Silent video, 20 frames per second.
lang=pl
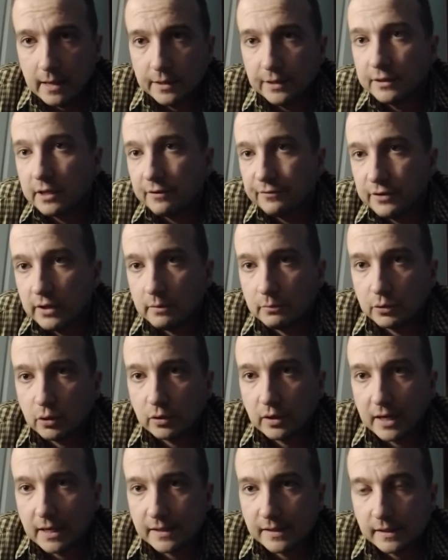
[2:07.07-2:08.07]
i trafiłem do
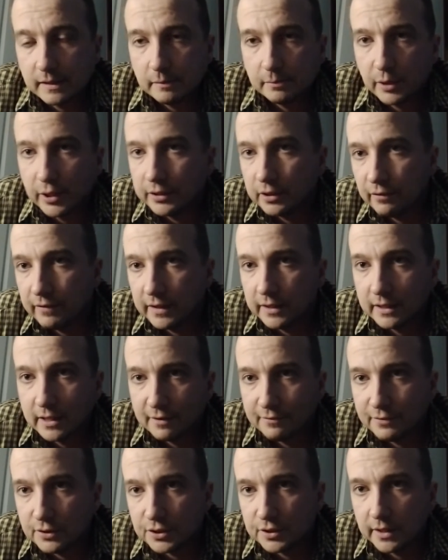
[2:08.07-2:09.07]
klasy projektowania
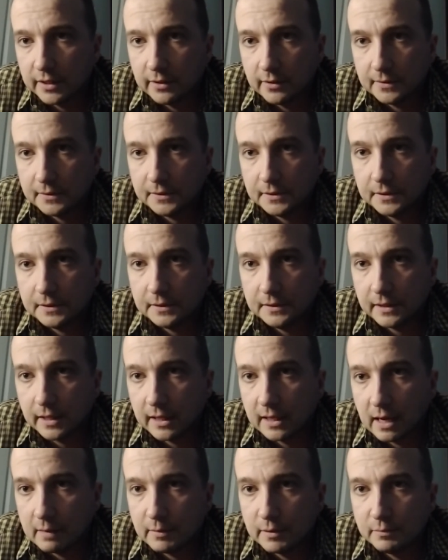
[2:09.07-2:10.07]
graficznego i, i
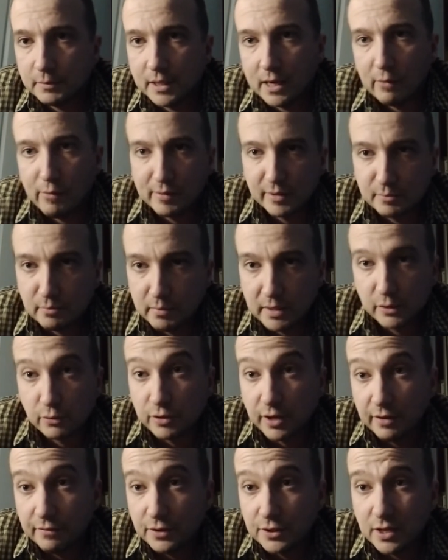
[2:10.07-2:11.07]
reklamy Michała
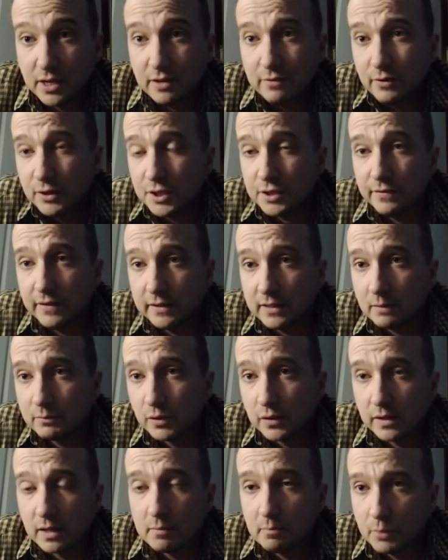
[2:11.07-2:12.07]
Mazurkiewicza i właściwie tam
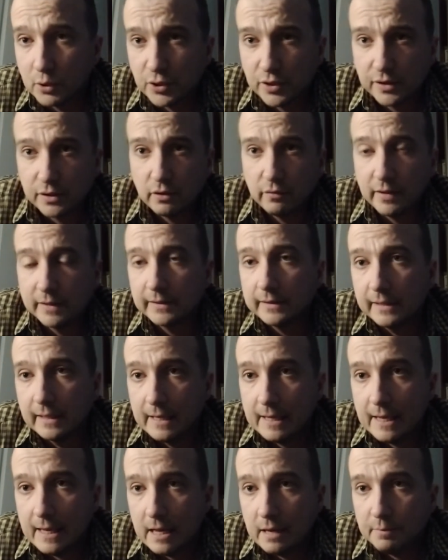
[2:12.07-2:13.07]
zostałem poczęstowany
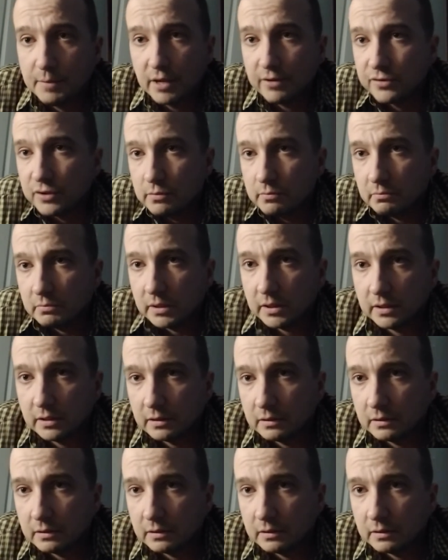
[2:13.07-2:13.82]
pierwszym e,